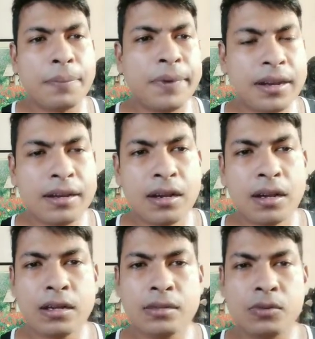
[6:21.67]
আপনার
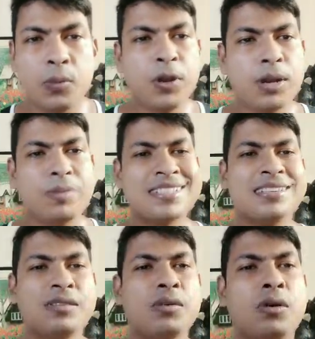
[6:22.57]
উপরের
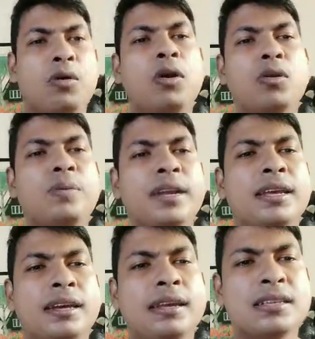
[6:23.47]
মাসেলগুলো অটোমেটিক্যালি